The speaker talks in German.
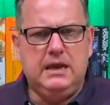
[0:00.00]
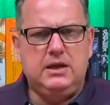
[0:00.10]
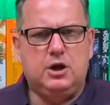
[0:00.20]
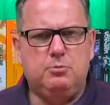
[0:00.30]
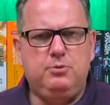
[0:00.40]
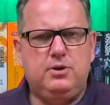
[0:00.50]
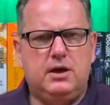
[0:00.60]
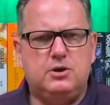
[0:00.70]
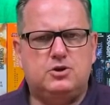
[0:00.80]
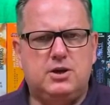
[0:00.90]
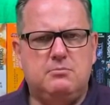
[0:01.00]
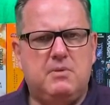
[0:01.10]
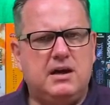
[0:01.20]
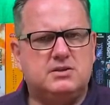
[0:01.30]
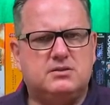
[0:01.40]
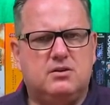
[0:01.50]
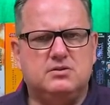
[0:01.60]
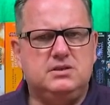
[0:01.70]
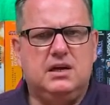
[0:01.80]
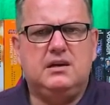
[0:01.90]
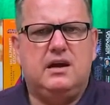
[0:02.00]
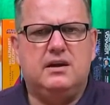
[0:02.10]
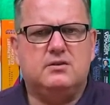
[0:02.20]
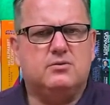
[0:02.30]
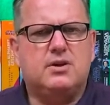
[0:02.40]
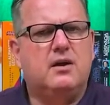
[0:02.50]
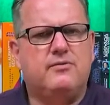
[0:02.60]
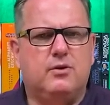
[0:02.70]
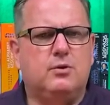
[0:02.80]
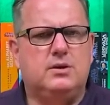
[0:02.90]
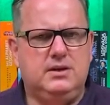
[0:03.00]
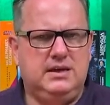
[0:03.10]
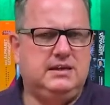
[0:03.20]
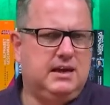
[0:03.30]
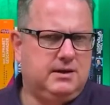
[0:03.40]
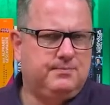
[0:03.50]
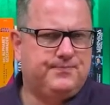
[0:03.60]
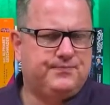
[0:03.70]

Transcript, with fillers: Ihre Bücher entstehen meist aus irgendeiner total verrückten Idee.